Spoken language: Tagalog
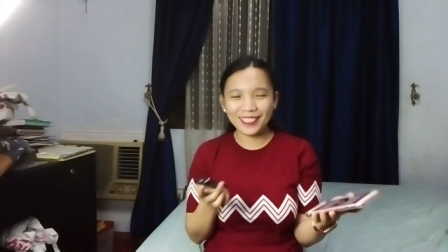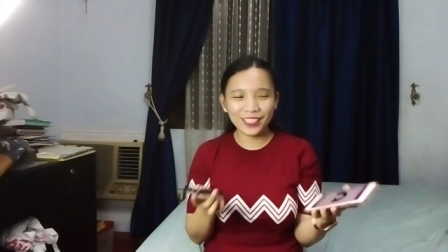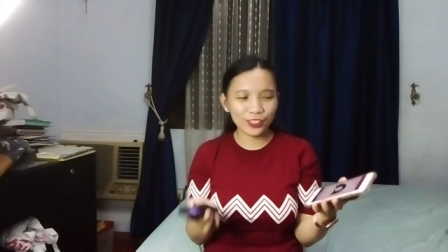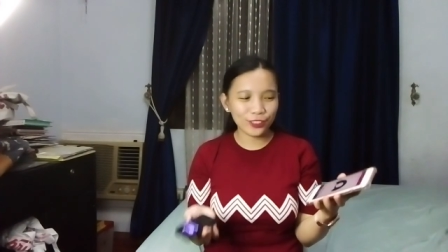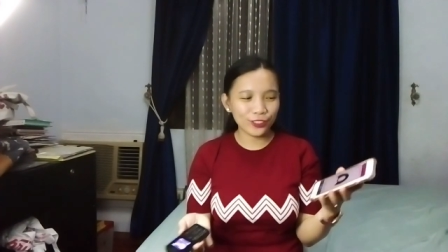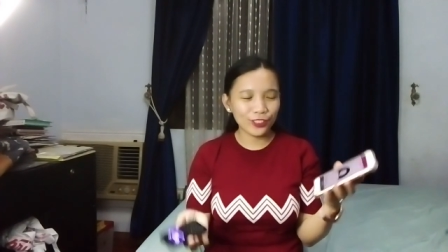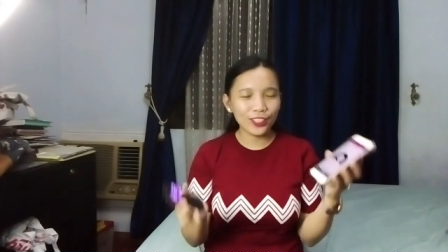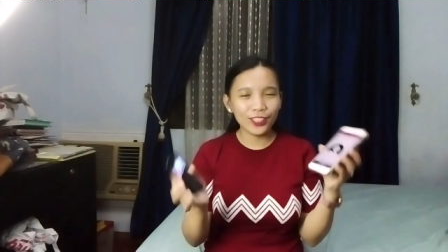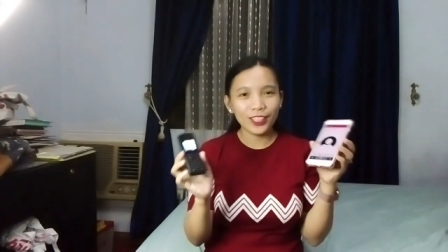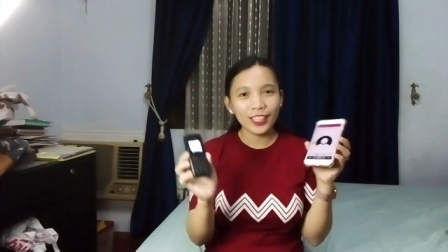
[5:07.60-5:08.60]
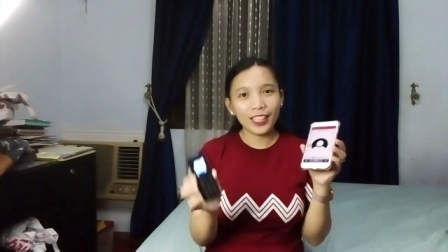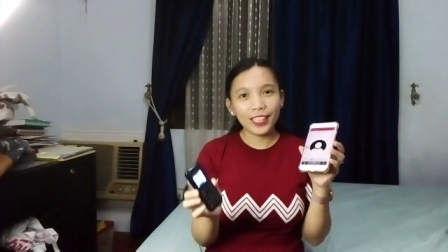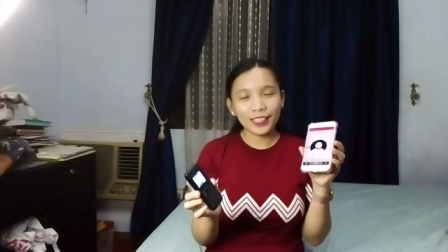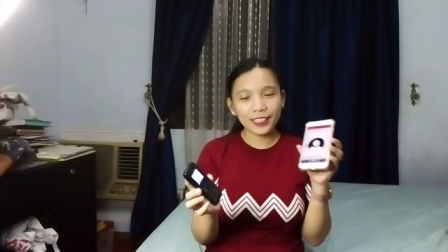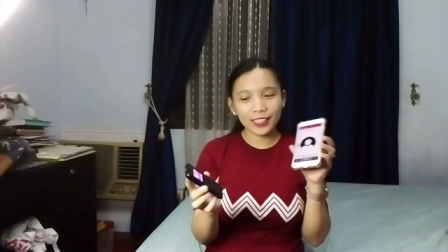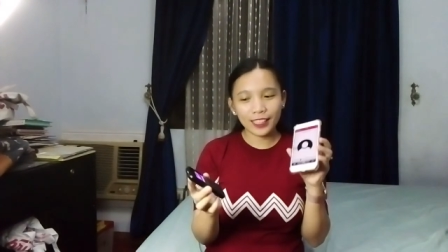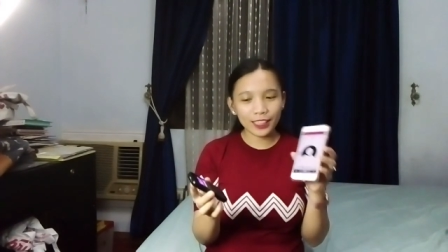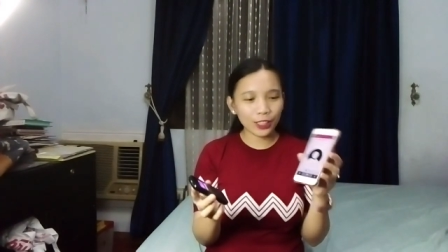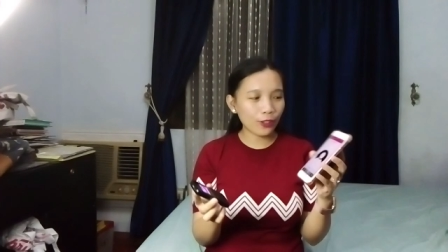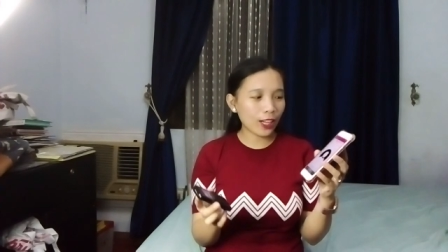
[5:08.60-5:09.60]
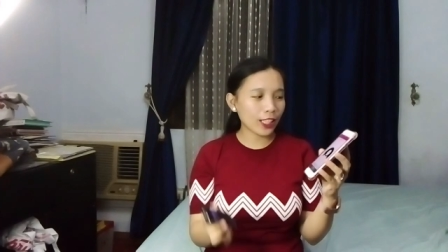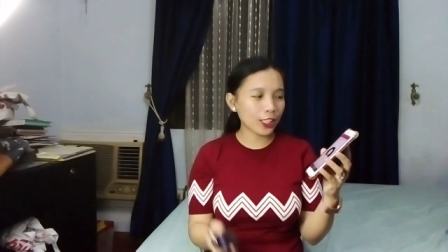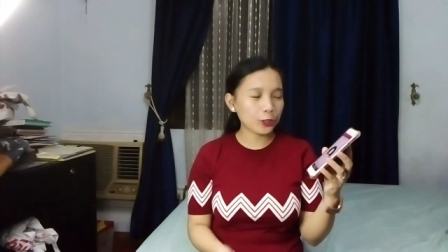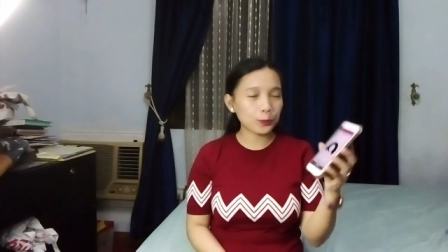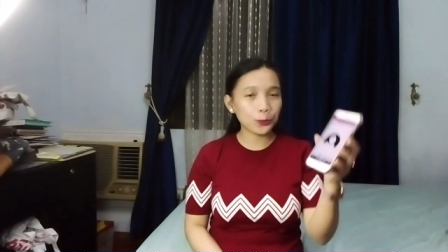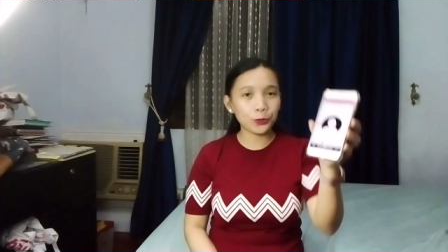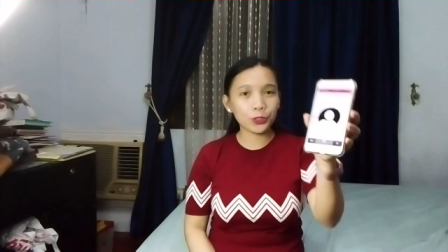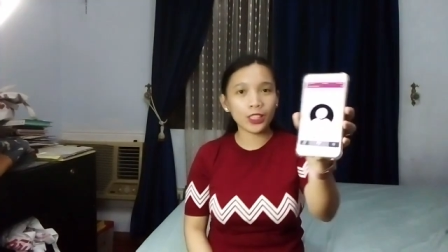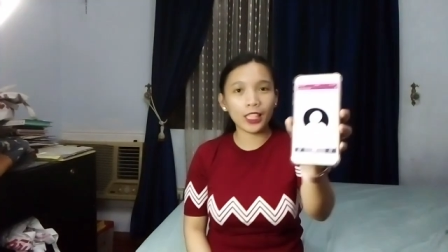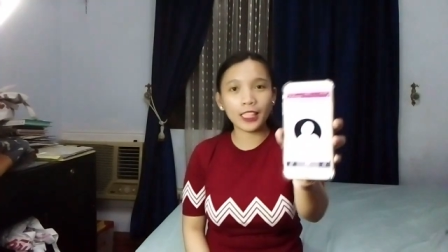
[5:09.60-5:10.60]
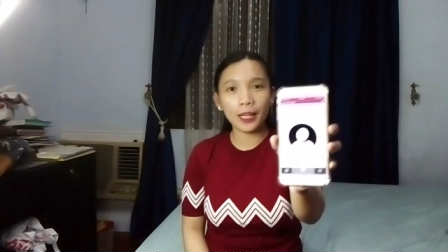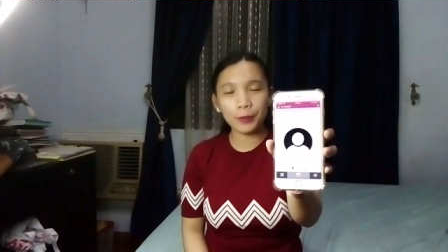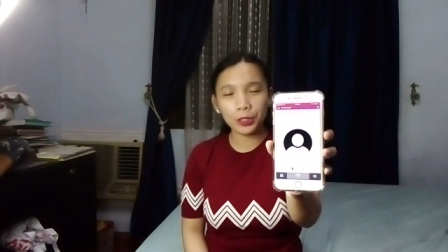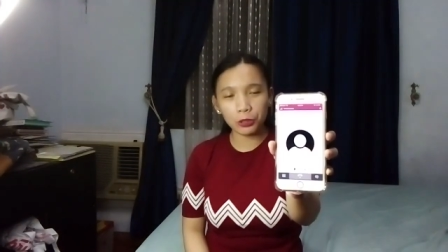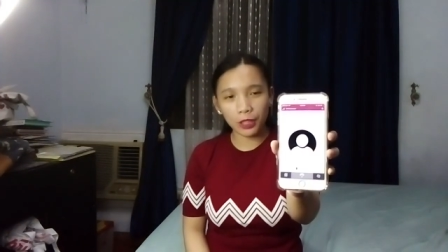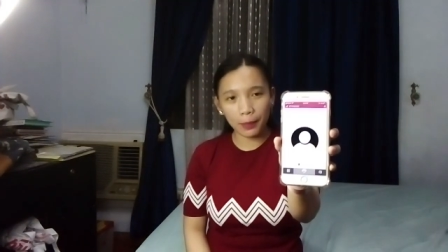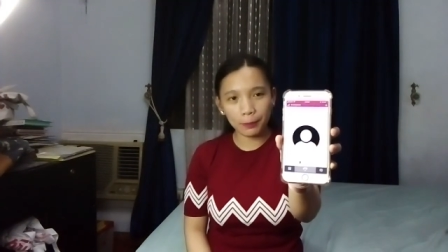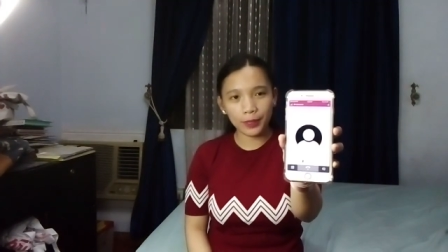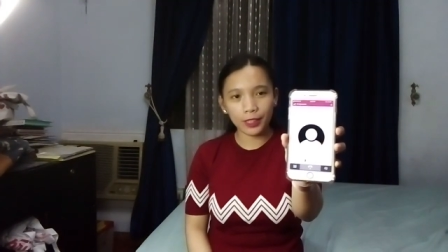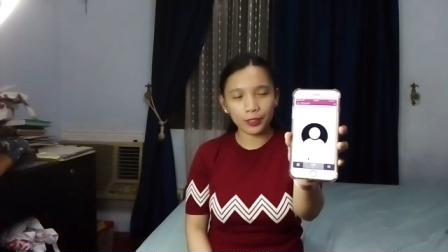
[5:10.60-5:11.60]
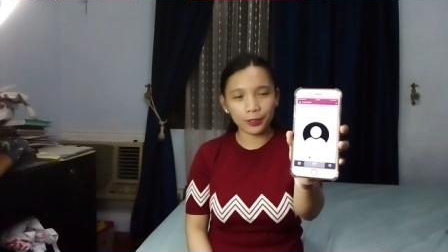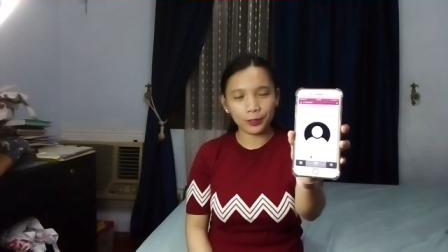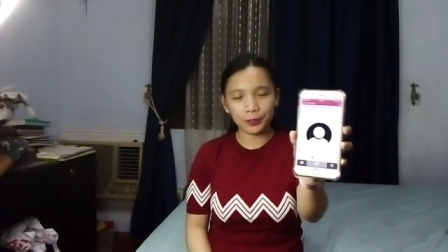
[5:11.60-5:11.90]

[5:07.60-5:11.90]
So, natatawagan niyo po siya gamit tong app na to.